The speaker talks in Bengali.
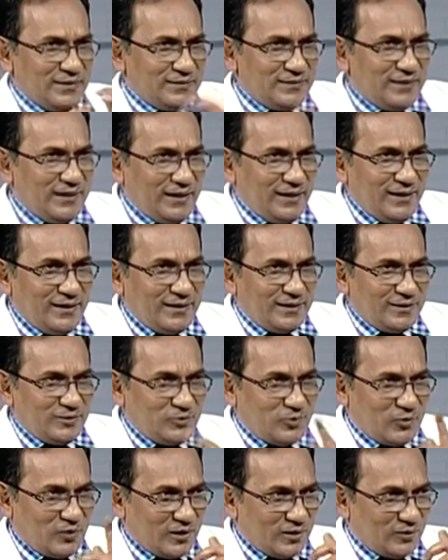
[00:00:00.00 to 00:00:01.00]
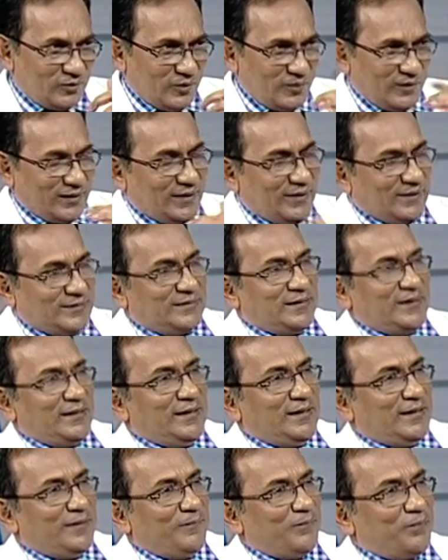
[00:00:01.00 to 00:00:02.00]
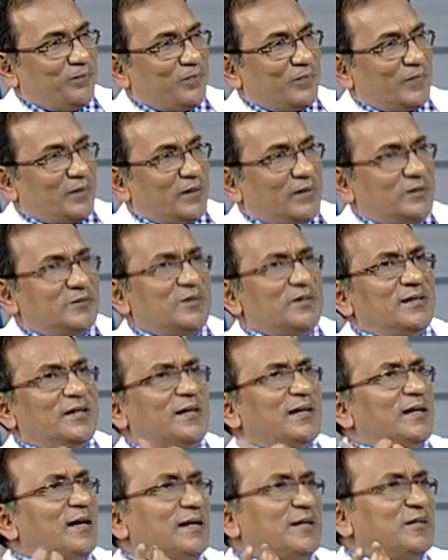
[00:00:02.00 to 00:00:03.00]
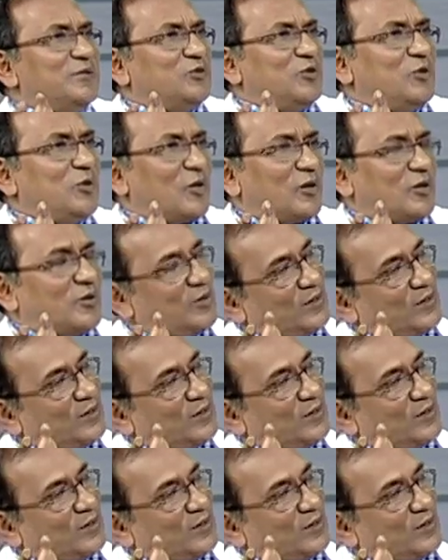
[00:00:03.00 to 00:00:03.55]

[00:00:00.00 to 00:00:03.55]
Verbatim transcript: যে এখানে কিছু করার দরকার আছে কি না যদি দেখি না কিছুই করার